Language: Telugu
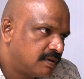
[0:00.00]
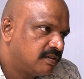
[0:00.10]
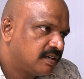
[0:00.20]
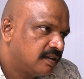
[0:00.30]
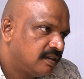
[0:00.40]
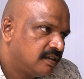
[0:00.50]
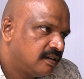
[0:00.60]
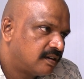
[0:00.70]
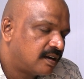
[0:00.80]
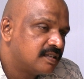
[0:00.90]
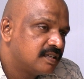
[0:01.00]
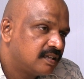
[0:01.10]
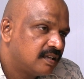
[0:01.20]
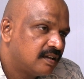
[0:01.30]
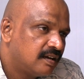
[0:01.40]
పవన్ కళ్యాణ్
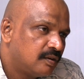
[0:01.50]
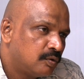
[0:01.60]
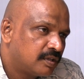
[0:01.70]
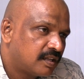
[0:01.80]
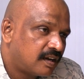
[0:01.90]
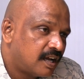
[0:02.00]
రాజకీయాల్లోకి